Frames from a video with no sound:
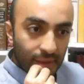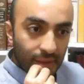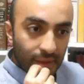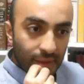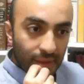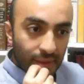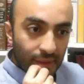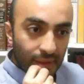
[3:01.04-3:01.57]

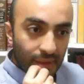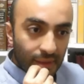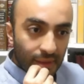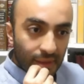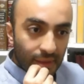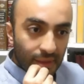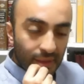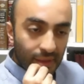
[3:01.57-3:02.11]
asesinato
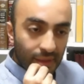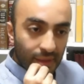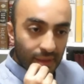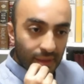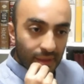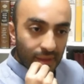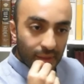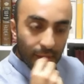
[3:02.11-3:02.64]
brutal
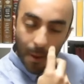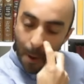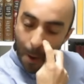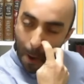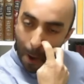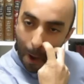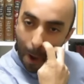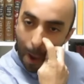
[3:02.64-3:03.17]
de,
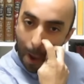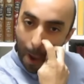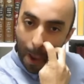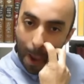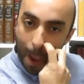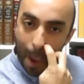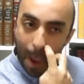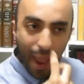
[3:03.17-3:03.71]

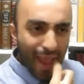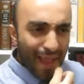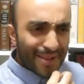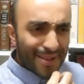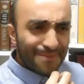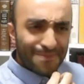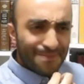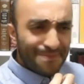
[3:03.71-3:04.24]
niños,
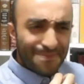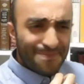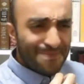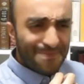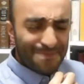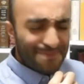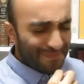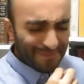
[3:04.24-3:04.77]
ancianos,
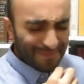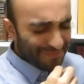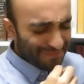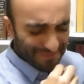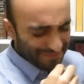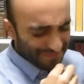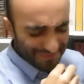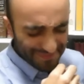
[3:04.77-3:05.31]
jóvenes,
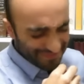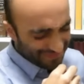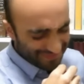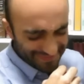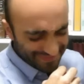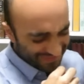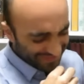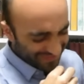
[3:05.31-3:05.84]
que
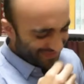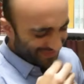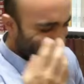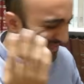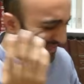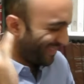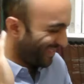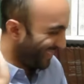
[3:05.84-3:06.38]
no tienen
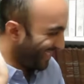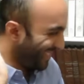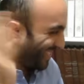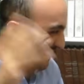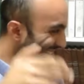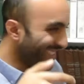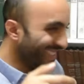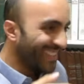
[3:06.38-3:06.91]
defensa de
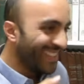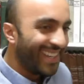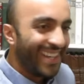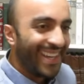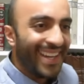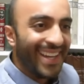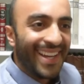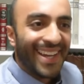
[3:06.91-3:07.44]
absolutamente
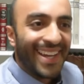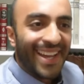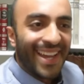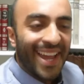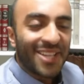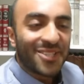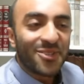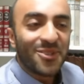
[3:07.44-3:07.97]
nada.
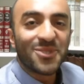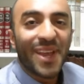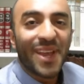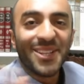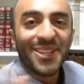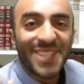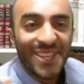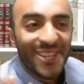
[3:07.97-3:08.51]
Eso no es un
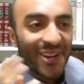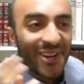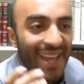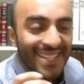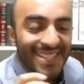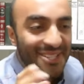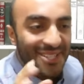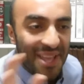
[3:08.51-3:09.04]
genocidio.
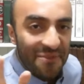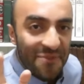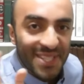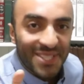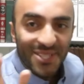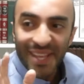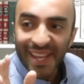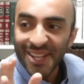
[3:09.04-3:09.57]
Esa no es la
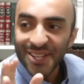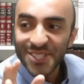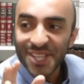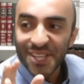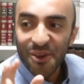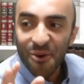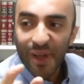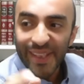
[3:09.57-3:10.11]
definición de
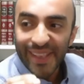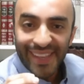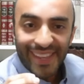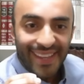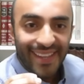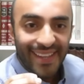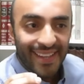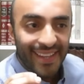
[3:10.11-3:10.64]
genocidio, Juan.
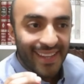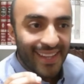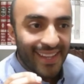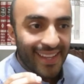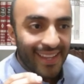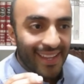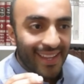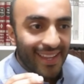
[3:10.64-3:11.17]

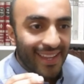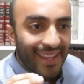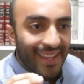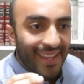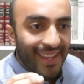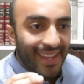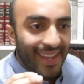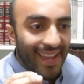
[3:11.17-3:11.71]

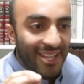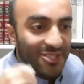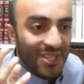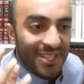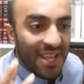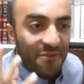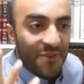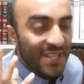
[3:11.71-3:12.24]
esa no es
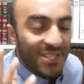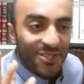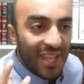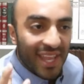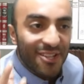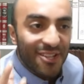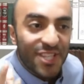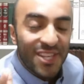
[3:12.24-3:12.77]
la definición de
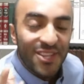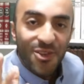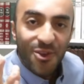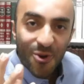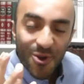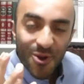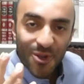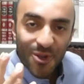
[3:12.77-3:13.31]
genocidio.